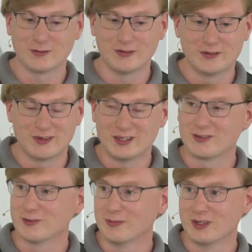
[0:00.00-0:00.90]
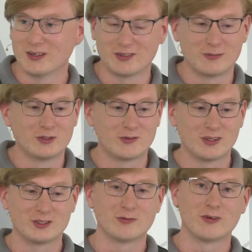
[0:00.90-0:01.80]
auf jeden Fall zu mir. Also ich bin
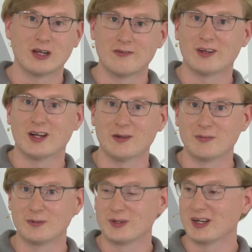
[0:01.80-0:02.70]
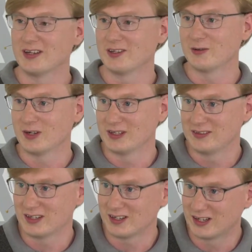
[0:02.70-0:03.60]
quasi schon von Anfang an mit Begeisterung an die
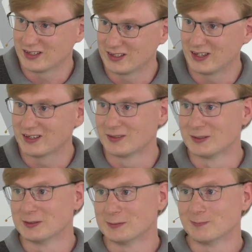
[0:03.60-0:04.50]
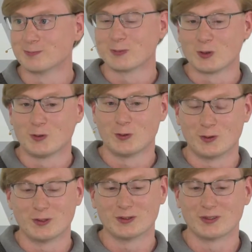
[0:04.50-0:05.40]
Sache rangegangen. Ja.
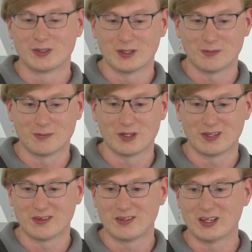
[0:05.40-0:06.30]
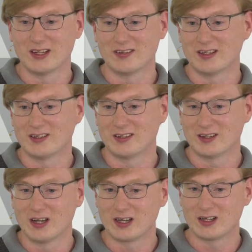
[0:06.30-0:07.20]
Und ähm, das hat sich dann letztendlich
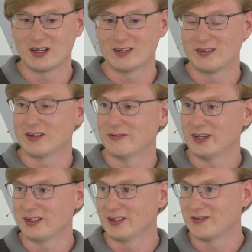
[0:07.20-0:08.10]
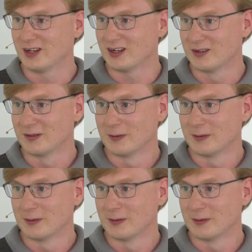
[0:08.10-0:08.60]
danach, als ich dann fertig war,